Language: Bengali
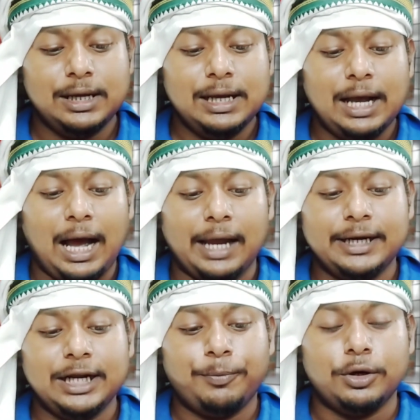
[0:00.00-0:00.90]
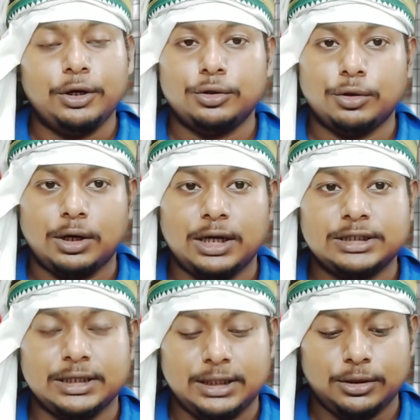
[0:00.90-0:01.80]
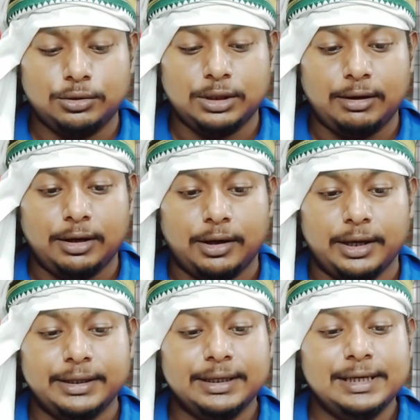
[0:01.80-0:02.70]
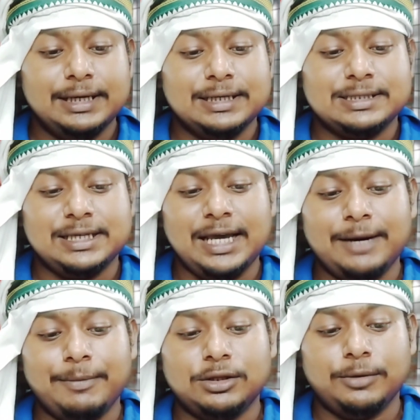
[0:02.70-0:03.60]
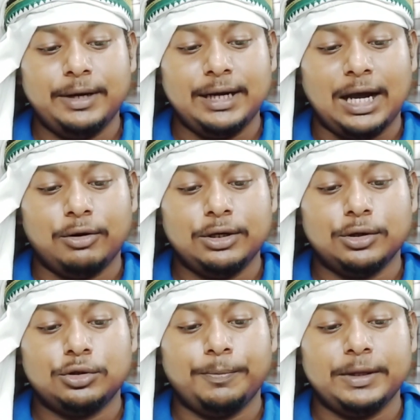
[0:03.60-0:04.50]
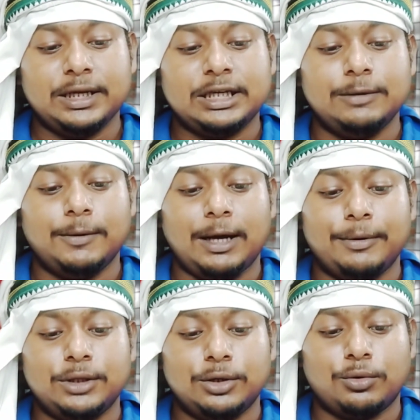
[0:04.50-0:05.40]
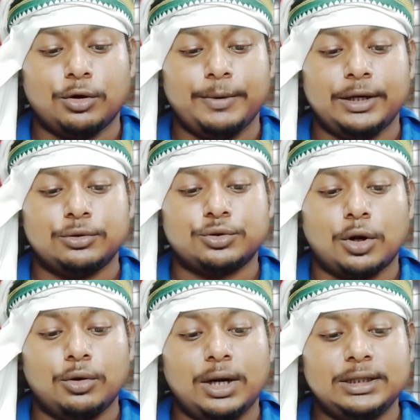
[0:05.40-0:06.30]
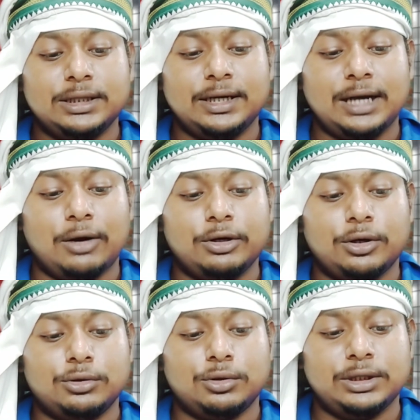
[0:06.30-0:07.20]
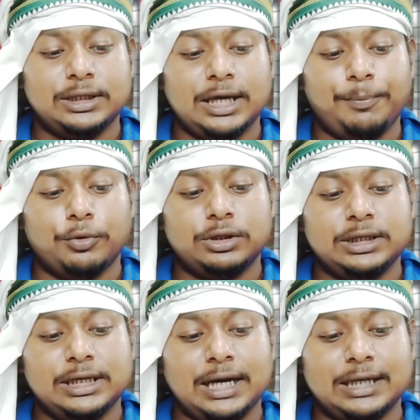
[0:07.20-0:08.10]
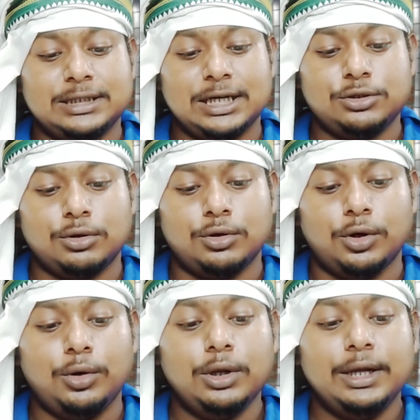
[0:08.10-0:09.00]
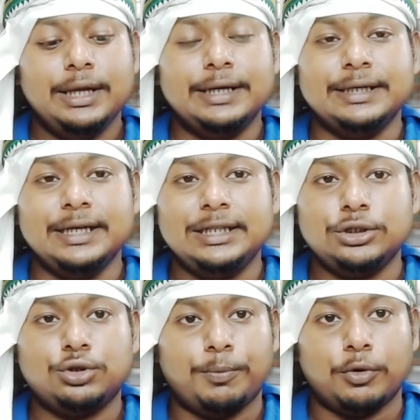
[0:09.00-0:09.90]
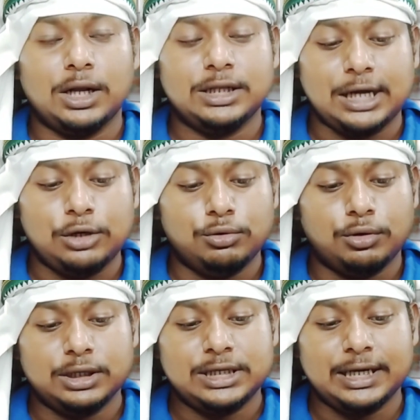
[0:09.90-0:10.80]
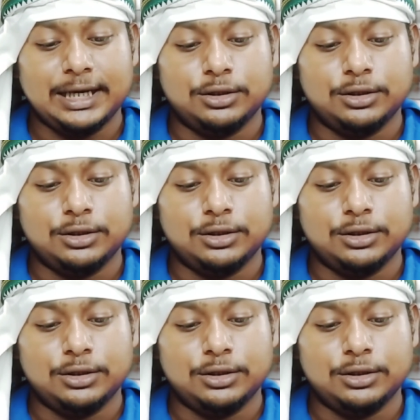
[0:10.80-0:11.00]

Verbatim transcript: আইনে পরিণত করার সিদ্ধান্ত নেওয়া হয় সিএর মাধ্যমে নাগরিকত্ব পেতে কিভাবে আবেদন করবেন শরণার্থীদের নাগরিকত্ব দিতে প্রতিটি রাজ্যের জন্য নির্দিষ্ট পোর্টাল চালু করেছে কেন্দ্র